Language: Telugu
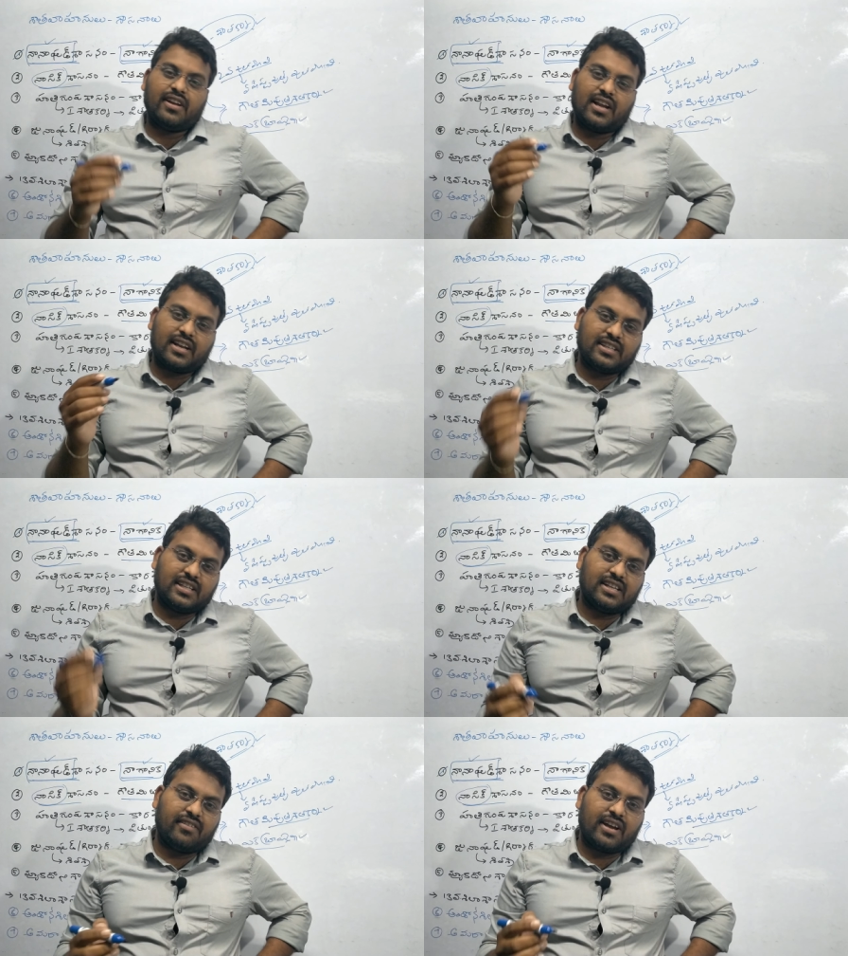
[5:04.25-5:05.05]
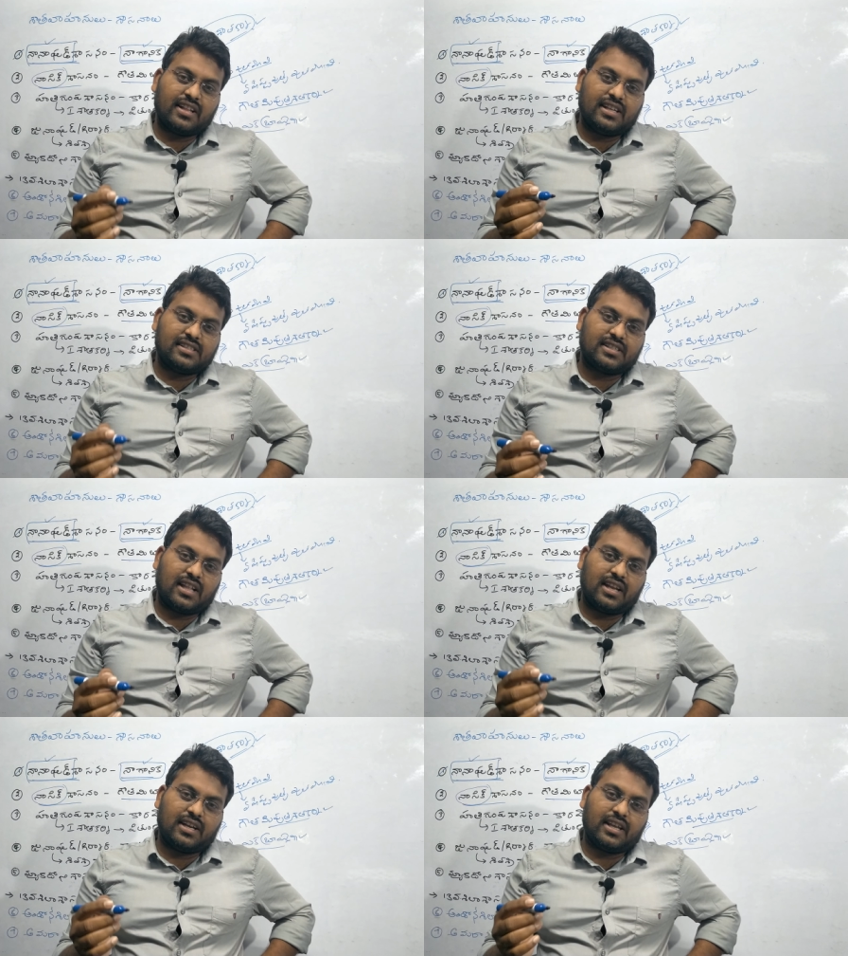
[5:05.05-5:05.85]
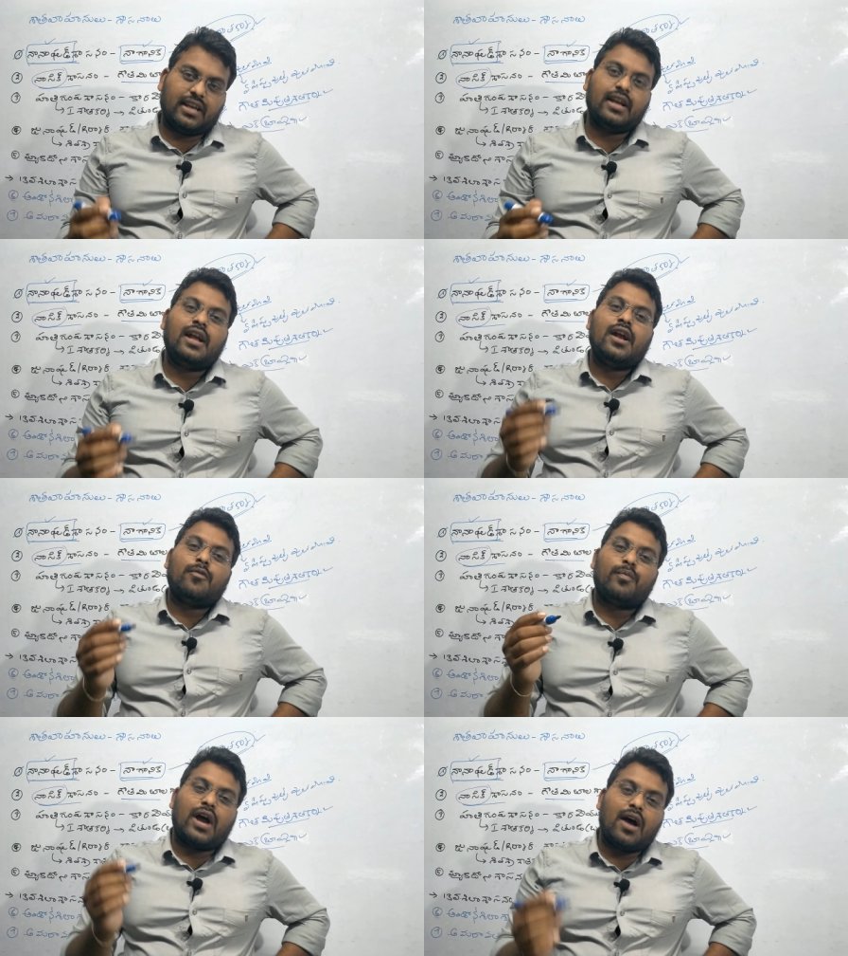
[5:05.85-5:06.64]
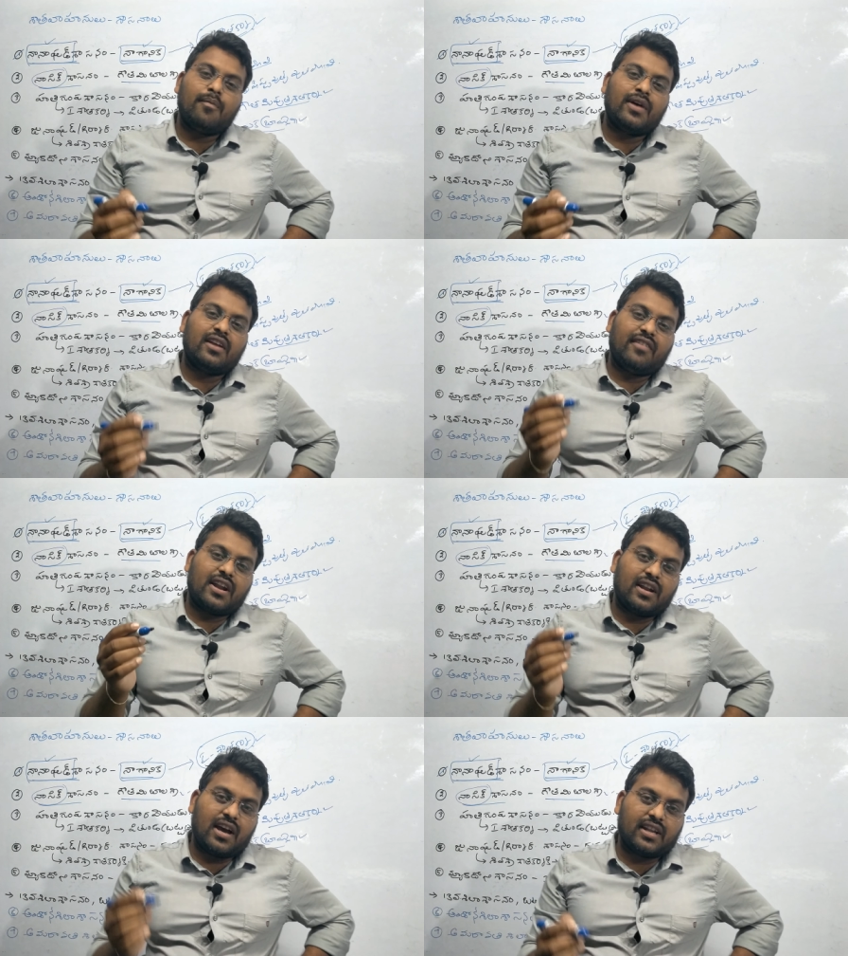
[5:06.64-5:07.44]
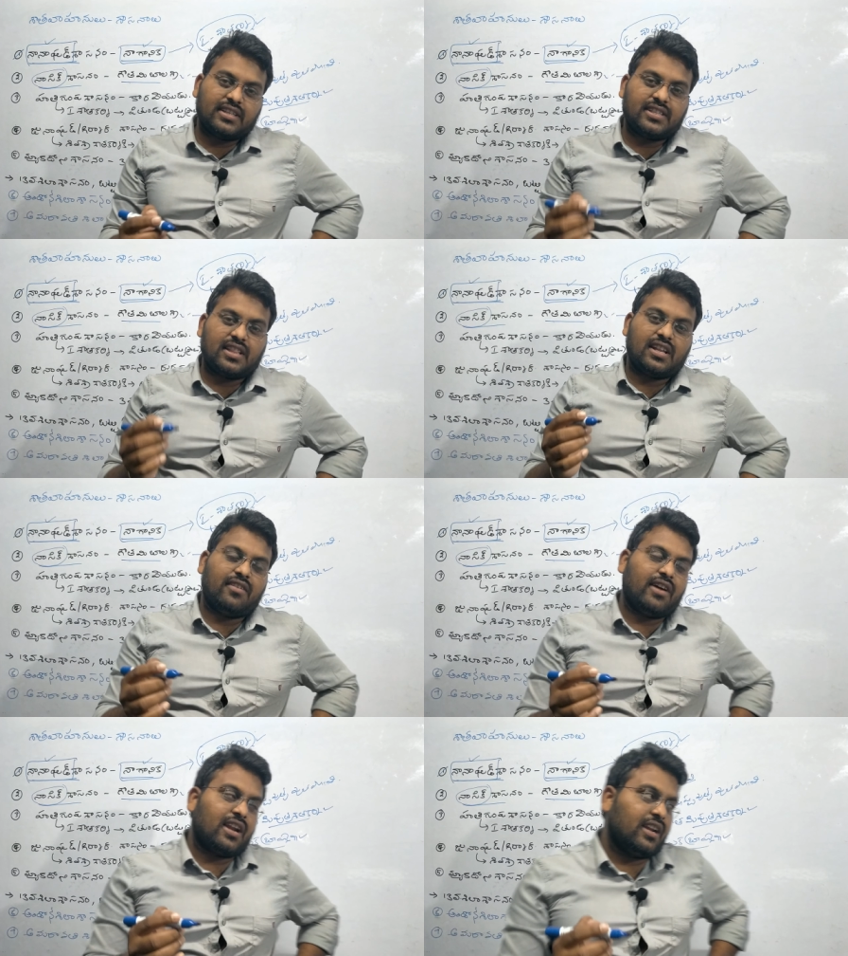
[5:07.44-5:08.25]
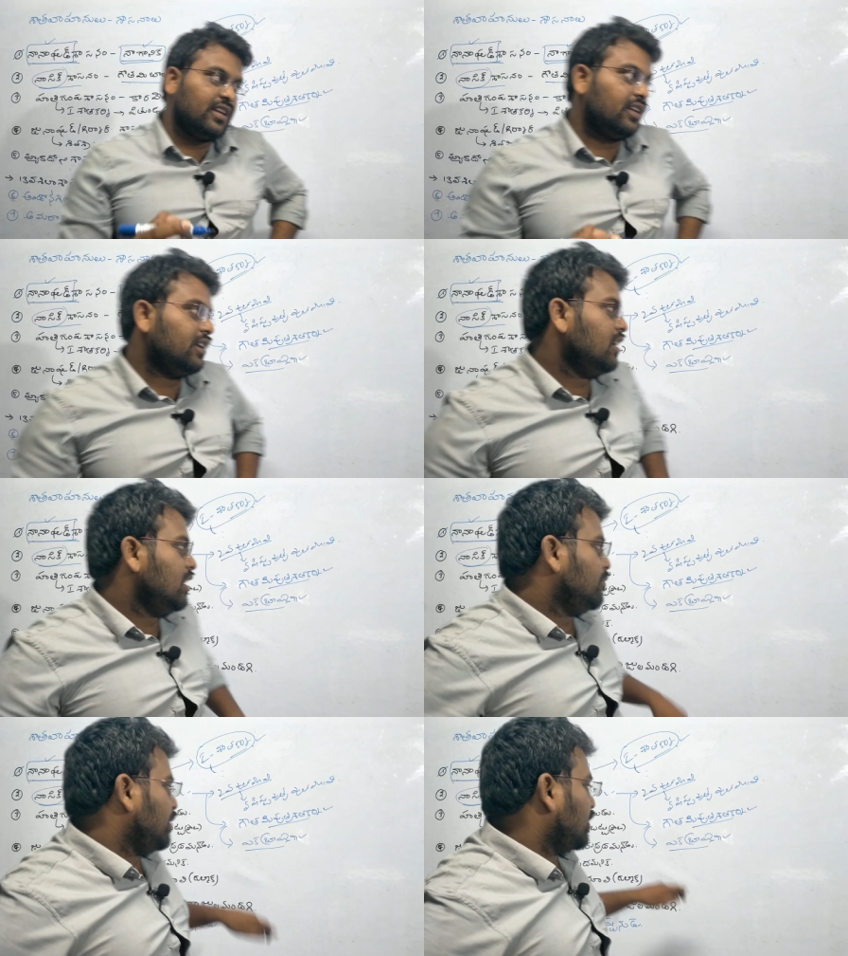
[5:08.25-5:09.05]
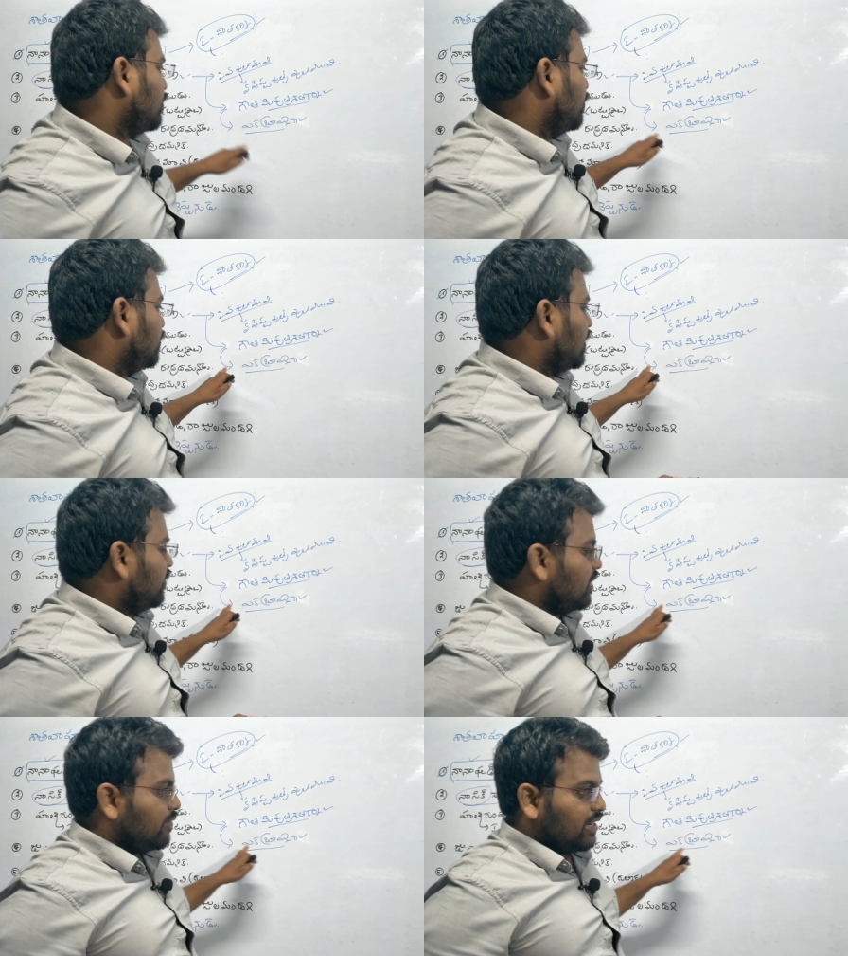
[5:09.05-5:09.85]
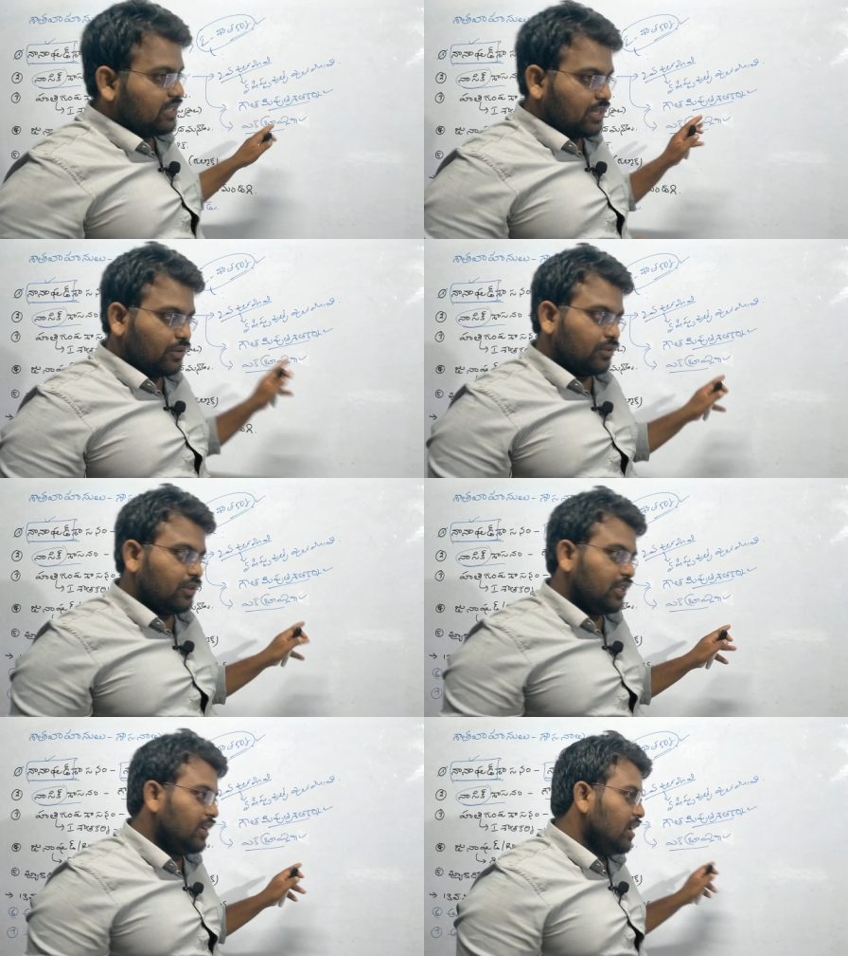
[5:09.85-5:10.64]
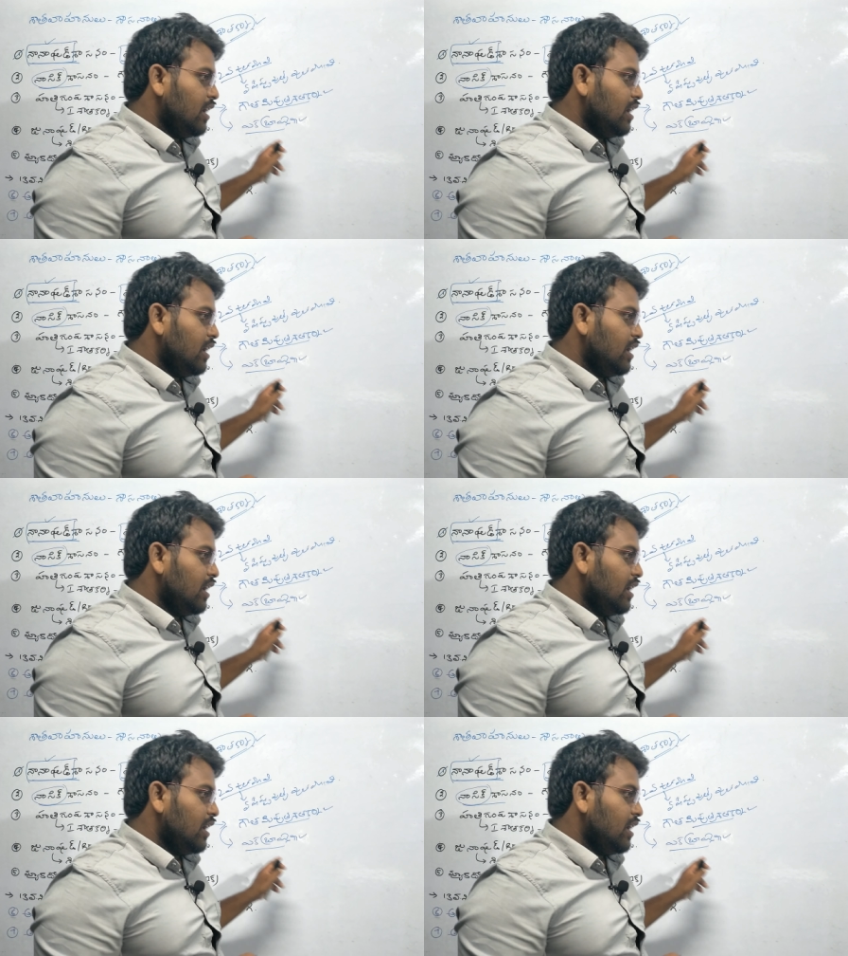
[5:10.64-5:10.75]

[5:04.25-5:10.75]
ఏ వర్ణానికి చెందిన వారని తెలుస్తుందంటే బ్రాహ్మణ వర్ణానికి చెందిన వారని మనకు తెలవడం అనేది జరుగుతుంది